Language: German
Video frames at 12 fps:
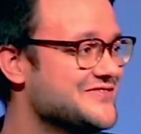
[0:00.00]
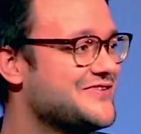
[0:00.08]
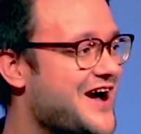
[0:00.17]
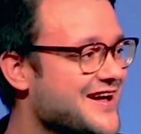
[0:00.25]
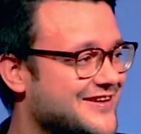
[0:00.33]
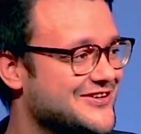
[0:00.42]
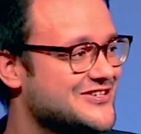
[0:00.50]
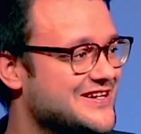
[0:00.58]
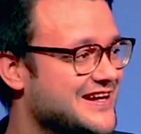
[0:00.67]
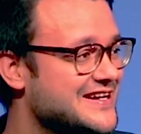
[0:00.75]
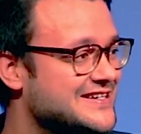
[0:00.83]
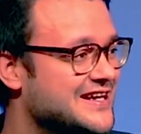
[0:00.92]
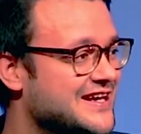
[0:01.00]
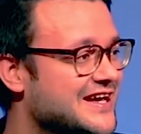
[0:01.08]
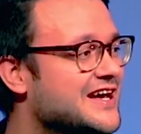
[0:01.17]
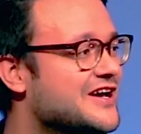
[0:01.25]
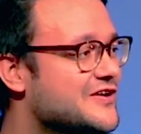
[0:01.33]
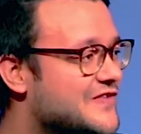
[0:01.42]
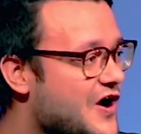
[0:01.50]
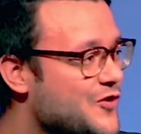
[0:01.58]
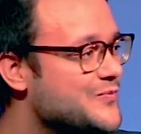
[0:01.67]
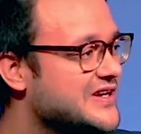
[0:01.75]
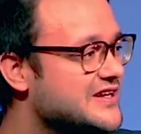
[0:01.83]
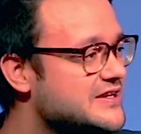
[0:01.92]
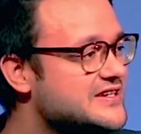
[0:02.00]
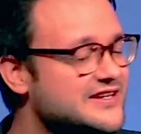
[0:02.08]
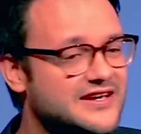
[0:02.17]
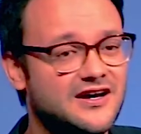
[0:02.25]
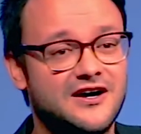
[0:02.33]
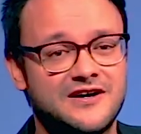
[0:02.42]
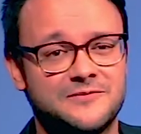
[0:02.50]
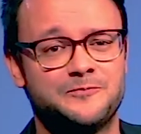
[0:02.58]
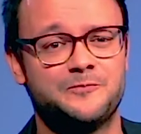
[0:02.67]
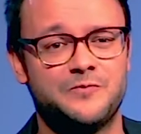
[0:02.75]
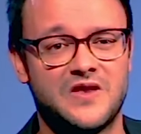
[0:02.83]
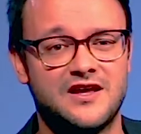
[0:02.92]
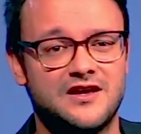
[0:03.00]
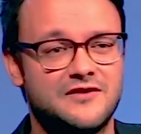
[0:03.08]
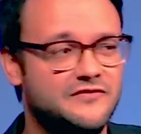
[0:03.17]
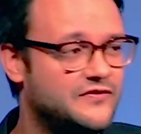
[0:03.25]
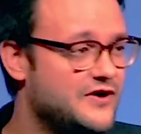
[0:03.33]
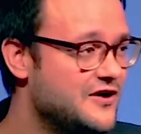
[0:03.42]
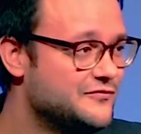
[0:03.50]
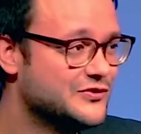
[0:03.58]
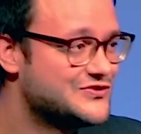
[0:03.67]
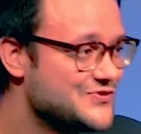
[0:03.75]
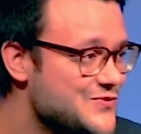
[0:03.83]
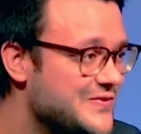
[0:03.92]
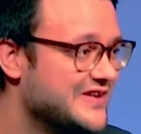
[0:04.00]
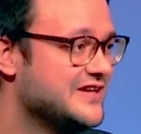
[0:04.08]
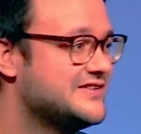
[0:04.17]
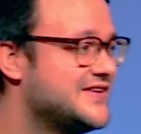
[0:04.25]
diese Frage gestellt. Warum bin ich hier? Wozu bin